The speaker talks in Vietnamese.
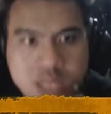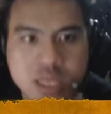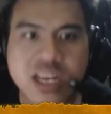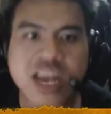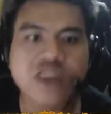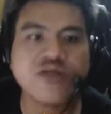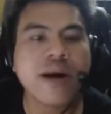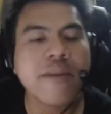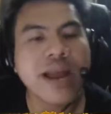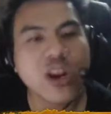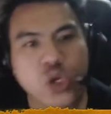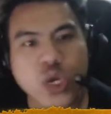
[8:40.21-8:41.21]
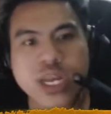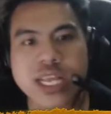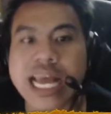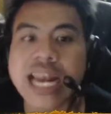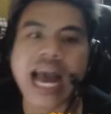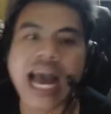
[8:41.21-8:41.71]
nhưng nếu như mà các bạn nói chuyện để
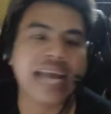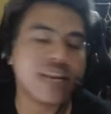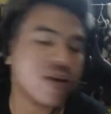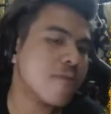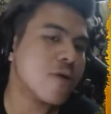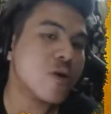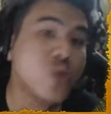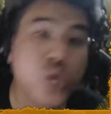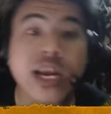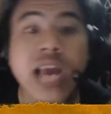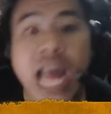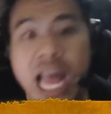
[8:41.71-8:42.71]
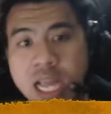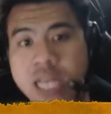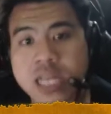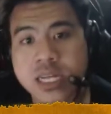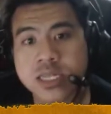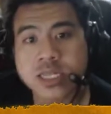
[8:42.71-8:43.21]
tán gái nó là một câu chuyện khác
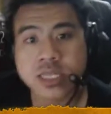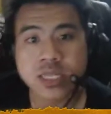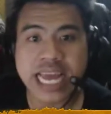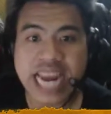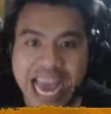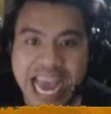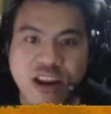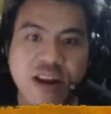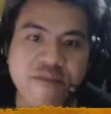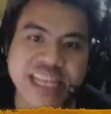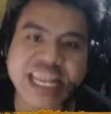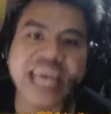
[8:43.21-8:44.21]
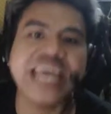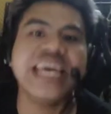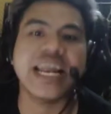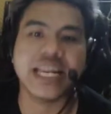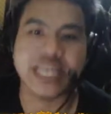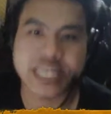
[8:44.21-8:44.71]
tán gái nó là phải thể hiện